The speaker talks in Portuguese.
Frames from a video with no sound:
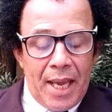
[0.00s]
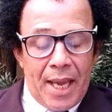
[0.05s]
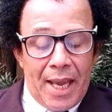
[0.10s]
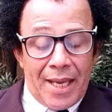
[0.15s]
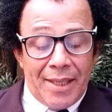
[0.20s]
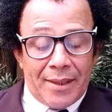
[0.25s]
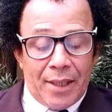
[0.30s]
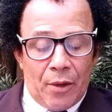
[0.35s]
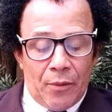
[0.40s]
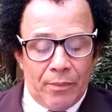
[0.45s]

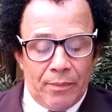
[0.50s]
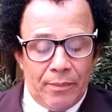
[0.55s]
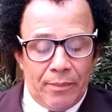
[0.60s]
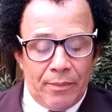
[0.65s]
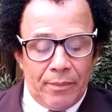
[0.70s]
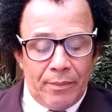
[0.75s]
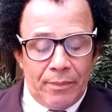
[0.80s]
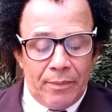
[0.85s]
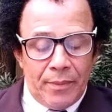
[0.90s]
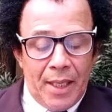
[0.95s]
Então,
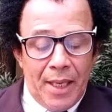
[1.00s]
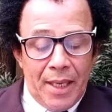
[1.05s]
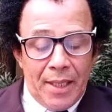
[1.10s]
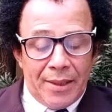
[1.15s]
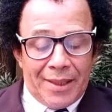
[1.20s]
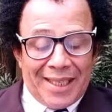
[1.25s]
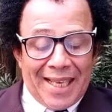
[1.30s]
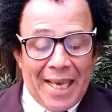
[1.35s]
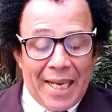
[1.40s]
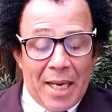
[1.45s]

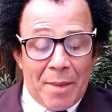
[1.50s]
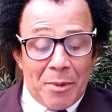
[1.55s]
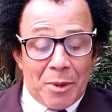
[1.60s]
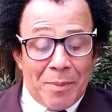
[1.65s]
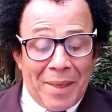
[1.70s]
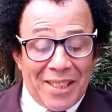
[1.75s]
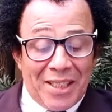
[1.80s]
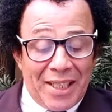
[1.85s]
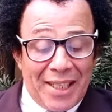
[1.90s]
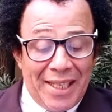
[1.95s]
se queremos
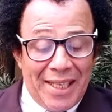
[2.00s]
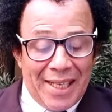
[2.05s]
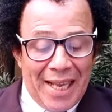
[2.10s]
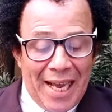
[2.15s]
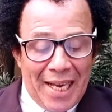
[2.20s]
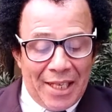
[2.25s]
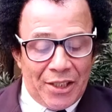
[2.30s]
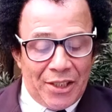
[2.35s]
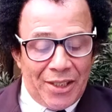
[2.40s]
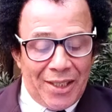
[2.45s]
mais
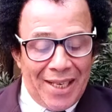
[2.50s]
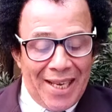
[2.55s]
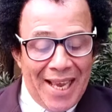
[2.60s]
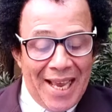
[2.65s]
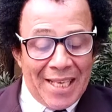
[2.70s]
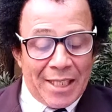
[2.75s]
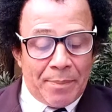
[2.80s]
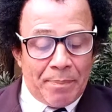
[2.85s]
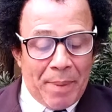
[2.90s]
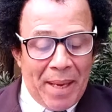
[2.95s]
dignidade,
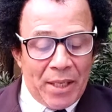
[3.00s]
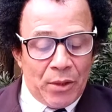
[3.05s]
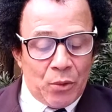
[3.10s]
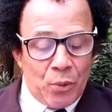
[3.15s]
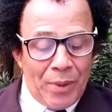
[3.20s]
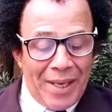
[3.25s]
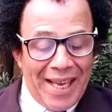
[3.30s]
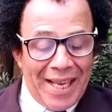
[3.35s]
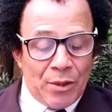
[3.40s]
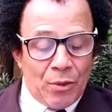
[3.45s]
respeito,
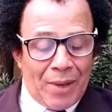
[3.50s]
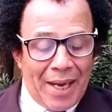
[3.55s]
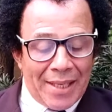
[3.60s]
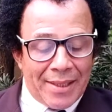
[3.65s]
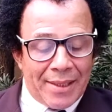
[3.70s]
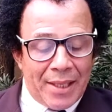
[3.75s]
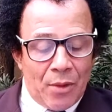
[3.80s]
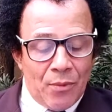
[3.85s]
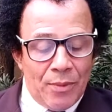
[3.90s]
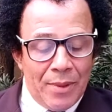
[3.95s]

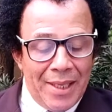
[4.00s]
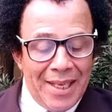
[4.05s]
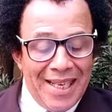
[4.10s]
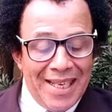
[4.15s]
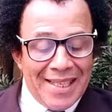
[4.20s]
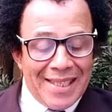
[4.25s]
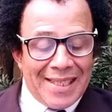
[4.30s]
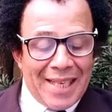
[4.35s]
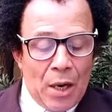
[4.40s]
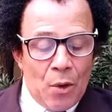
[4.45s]
educação,
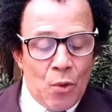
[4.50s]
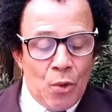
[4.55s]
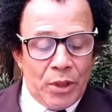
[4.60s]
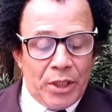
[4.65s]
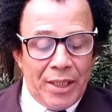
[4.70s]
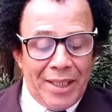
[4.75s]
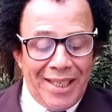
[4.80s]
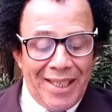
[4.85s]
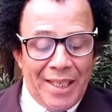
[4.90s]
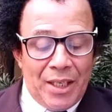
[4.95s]

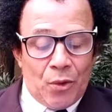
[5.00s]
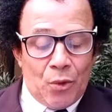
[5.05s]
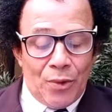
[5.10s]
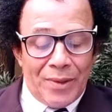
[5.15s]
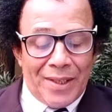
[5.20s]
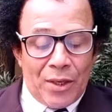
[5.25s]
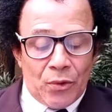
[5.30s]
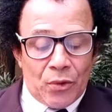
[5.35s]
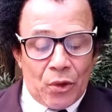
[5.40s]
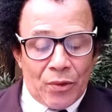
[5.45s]
saúde,
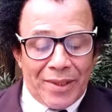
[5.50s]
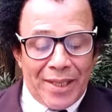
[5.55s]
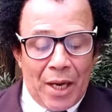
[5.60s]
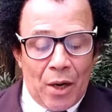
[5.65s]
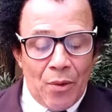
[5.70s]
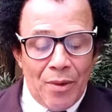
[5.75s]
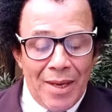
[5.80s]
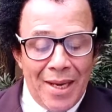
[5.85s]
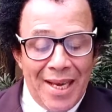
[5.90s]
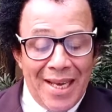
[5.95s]
inclusão
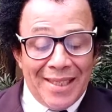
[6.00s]
social,